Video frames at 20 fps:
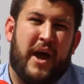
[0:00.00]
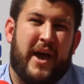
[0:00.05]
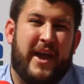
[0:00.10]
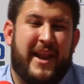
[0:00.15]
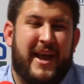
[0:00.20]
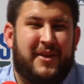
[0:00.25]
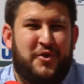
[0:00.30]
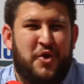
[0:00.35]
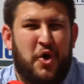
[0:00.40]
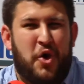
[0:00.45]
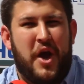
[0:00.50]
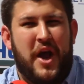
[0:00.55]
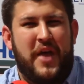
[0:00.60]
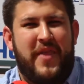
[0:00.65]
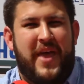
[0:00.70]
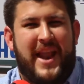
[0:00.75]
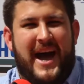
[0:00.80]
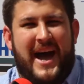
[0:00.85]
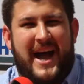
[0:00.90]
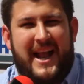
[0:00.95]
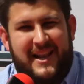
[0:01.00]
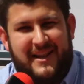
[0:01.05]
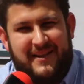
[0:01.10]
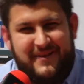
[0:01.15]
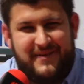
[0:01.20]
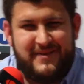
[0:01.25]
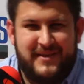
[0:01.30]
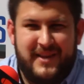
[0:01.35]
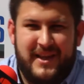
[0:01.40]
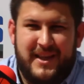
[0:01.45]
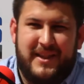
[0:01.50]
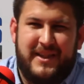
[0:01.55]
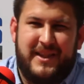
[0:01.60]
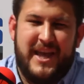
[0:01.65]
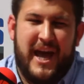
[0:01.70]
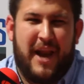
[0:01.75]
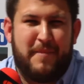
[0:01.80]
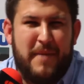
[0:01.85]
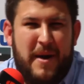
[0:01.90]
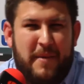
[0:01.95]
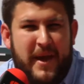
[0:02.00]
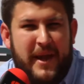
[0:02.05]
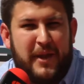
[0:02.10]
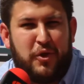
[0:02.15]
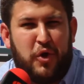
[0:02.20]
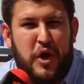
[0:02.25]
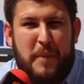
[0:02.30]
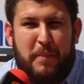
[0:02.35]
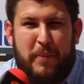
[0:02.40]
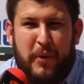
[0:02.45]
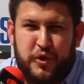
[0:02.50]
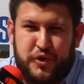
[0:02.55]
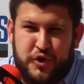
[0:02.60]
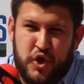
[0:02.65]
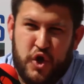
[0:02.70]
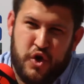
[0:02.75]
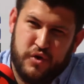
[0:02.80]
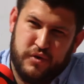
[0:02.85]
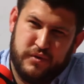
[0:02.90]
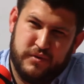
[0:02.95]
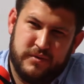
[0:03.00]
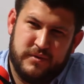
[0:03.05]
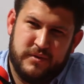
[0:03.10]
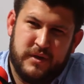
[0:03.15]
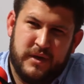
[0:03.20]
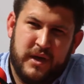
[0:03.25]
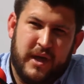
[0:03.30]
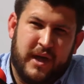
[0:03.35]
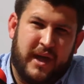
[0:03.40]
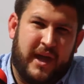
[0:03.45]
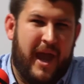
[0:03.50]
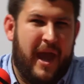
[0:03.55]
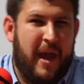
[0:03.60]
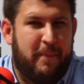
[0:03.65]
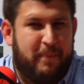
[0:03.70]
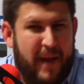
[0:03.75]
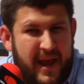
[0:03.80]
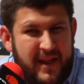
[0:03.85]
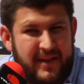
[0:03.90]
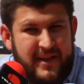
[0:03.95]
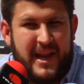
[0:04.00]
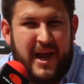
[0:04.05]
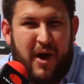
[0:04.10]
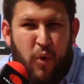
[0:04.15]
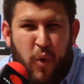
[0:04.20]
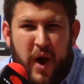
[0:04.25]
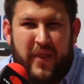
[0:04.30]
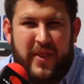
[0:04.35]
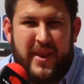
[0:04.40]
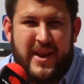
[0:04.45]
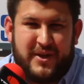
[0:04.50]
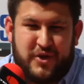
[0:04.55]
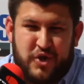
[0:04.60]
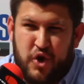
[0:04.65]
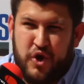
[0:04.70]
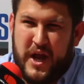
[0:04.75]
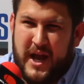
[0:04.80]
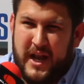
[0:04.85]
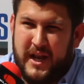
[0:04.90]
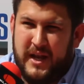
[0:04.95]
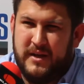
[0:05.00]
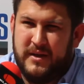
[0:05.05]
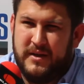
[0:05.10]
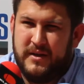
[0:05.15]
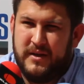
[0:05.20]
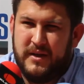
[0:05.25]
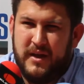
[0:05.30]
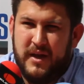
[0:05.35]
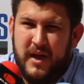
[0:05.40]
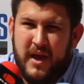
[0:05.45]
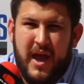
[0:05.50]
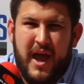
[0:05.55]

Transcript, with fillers: pero la Dirección General de Armamento y Explosión, que depende de la Guardia Nacional,